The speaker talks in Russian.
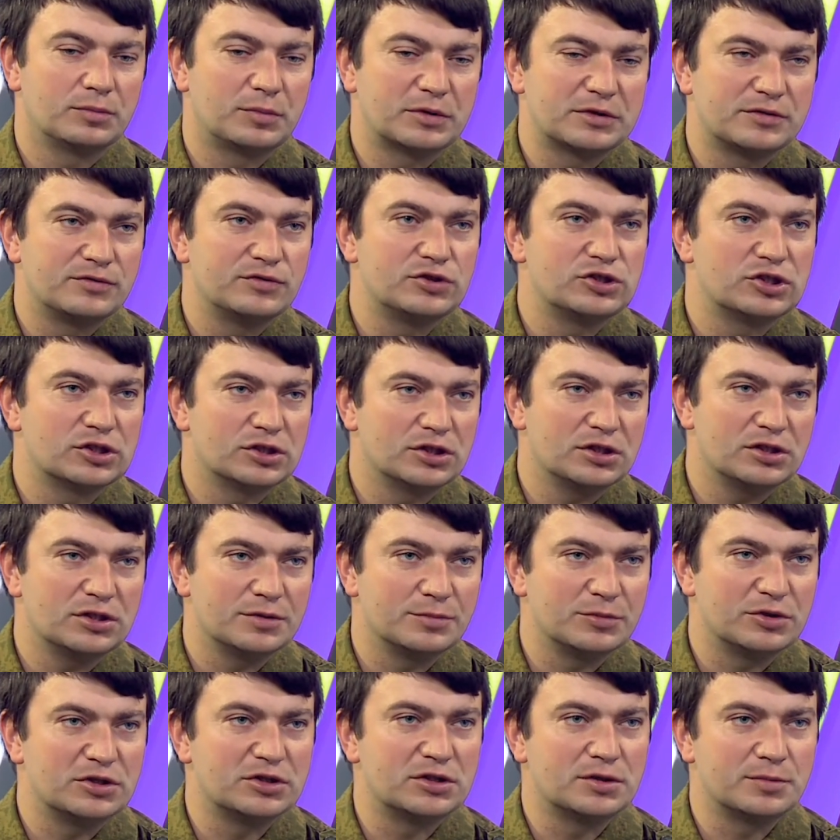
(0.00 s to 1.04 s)
посвящены
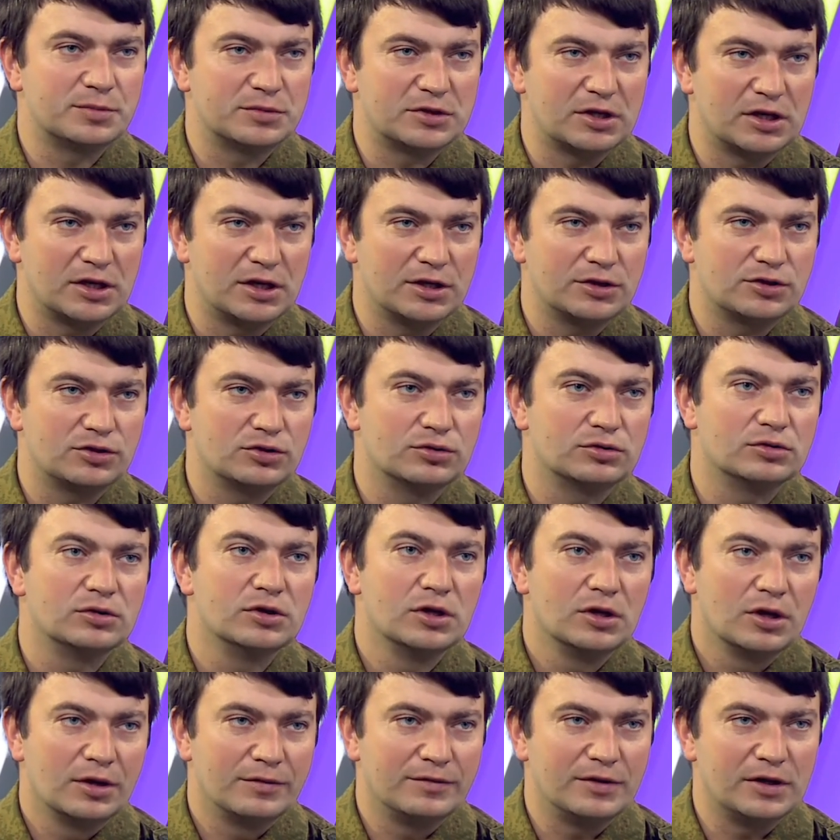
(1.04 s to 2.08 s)
75-летию
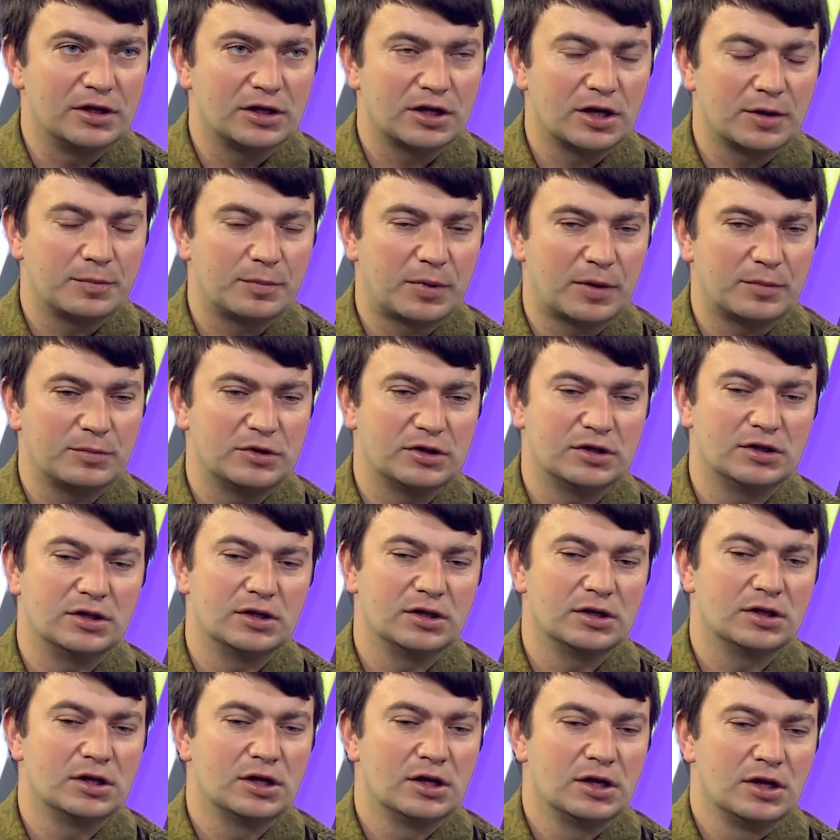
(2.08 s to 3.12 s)
Великой Победы.